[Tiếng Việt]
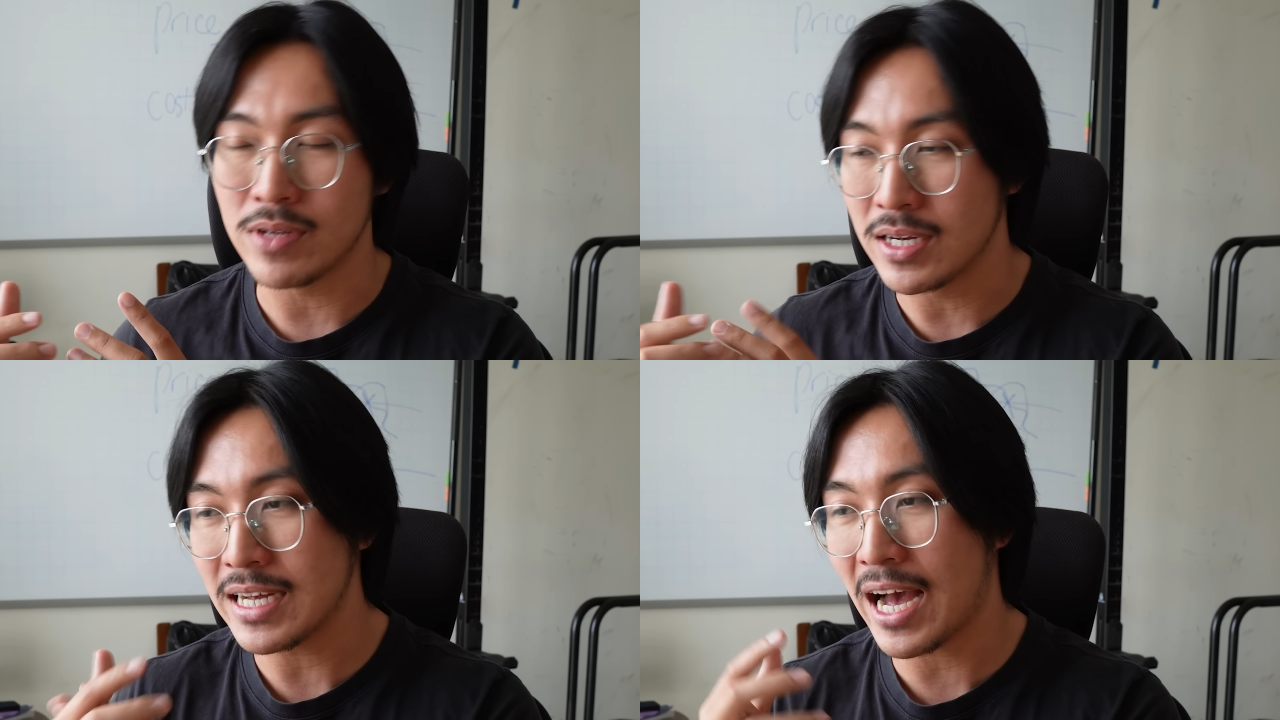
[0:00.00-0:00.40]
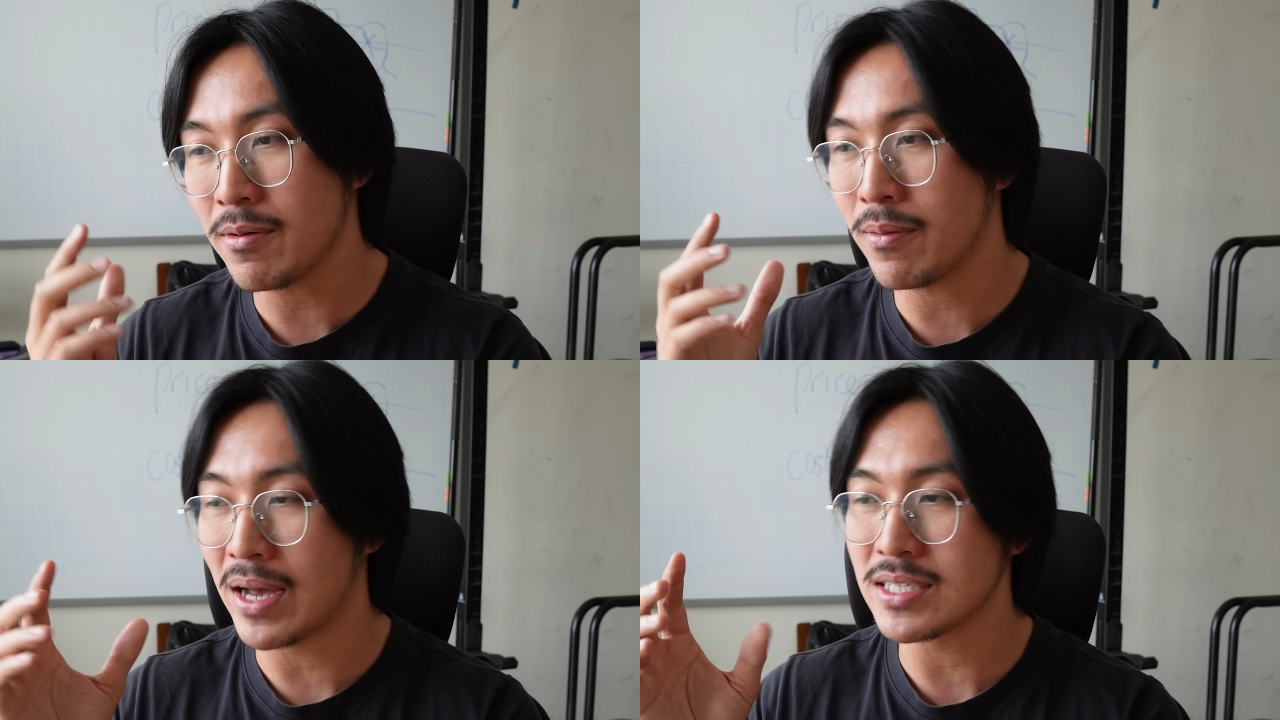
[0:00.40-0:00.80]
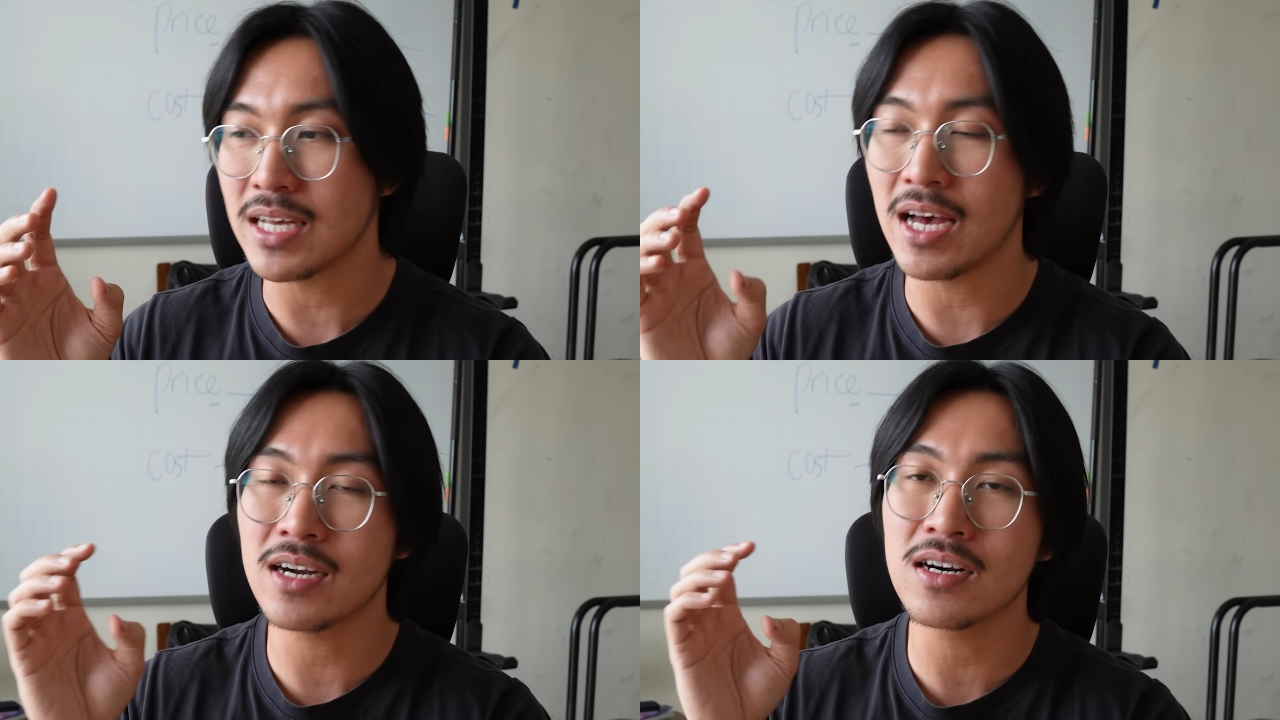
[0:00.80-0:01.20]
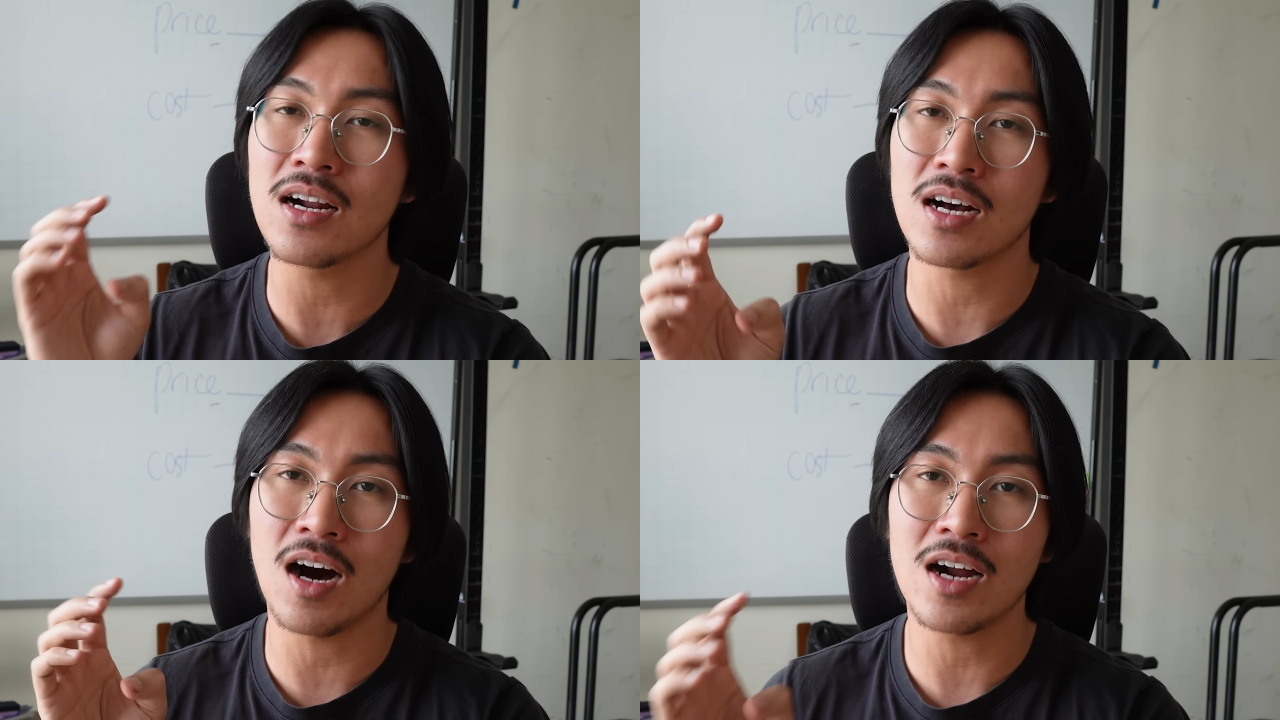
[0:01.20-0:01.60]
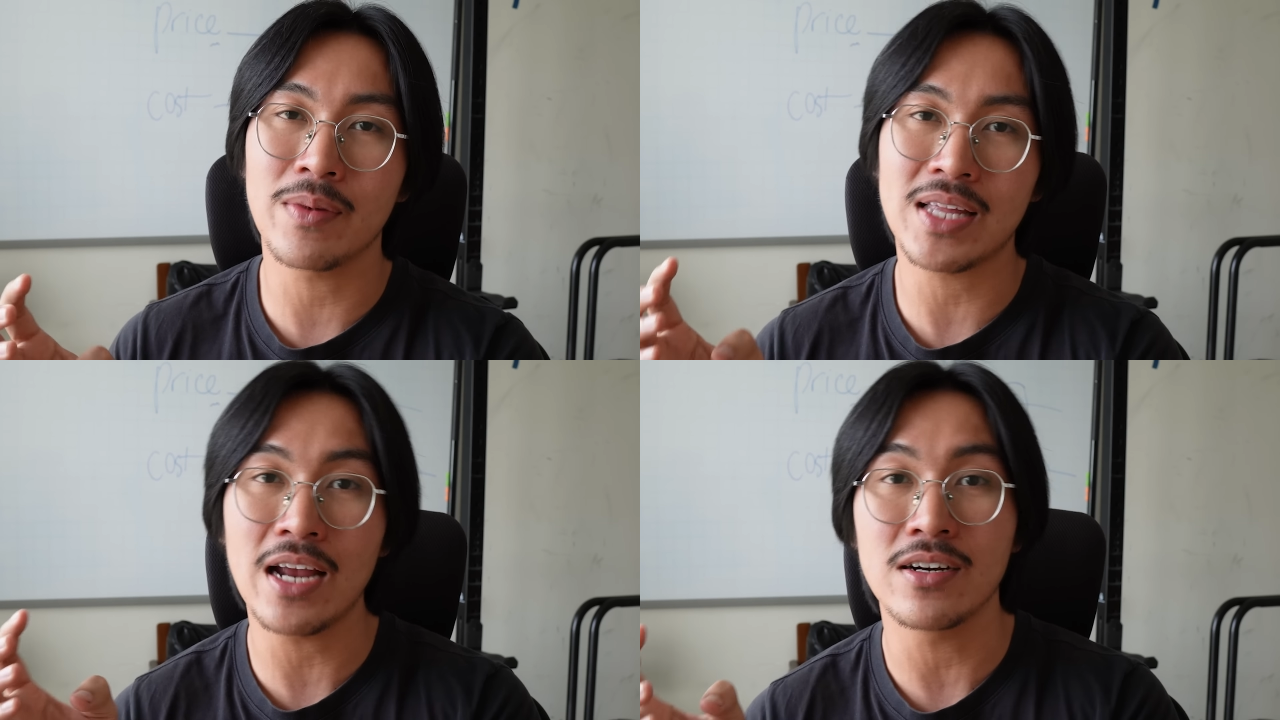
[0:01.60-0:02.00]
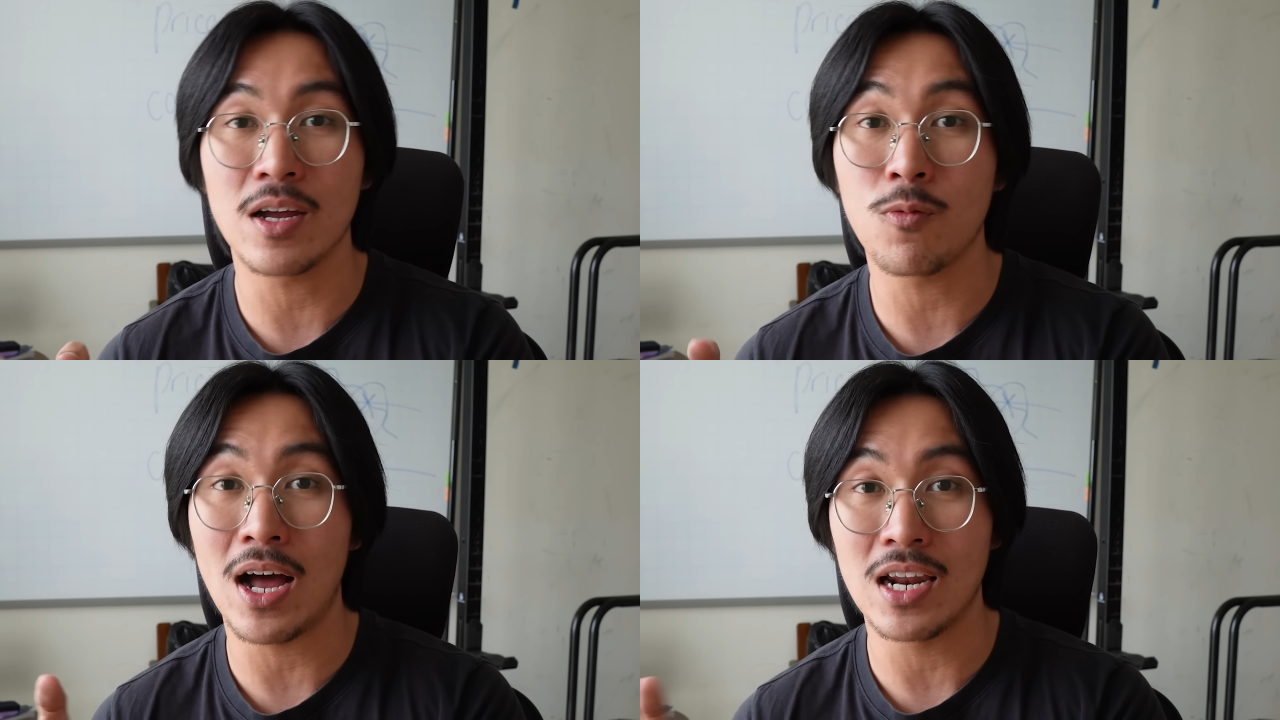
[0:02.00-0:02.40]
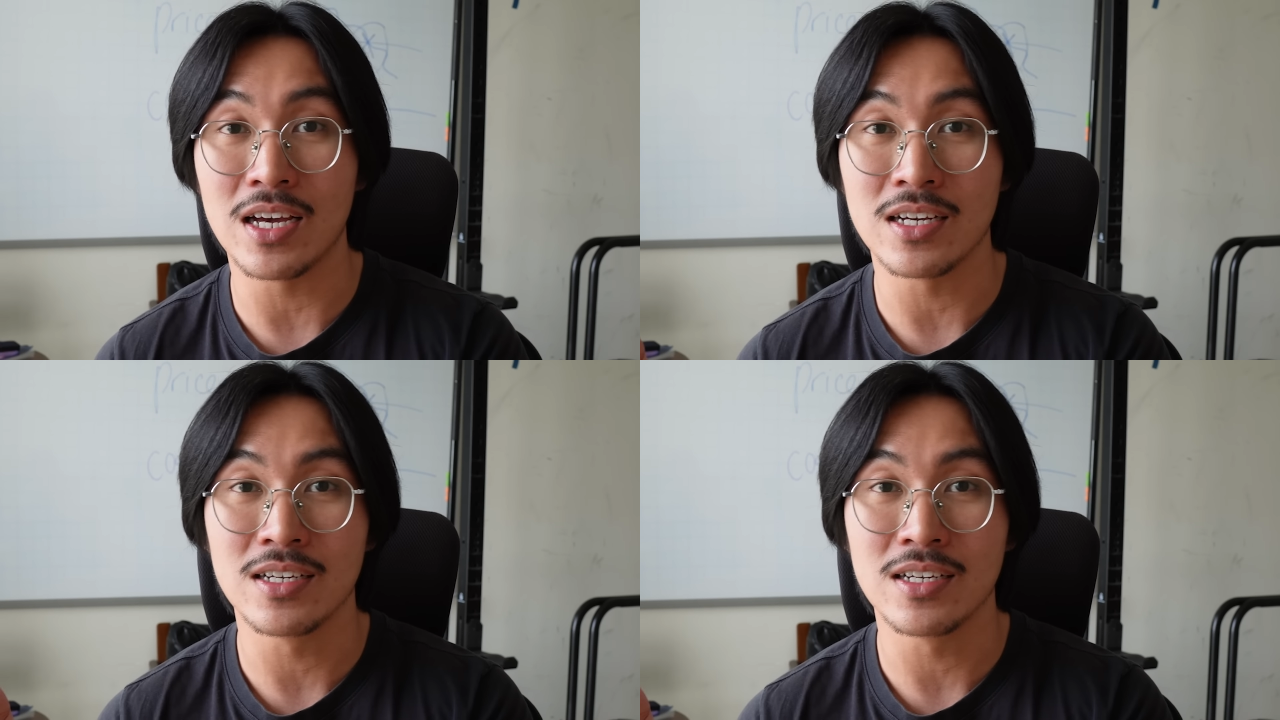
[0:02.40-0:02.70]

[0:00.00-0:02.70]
những cái mà bạn sẽ rất là khó để mà thấy được kết quả liền.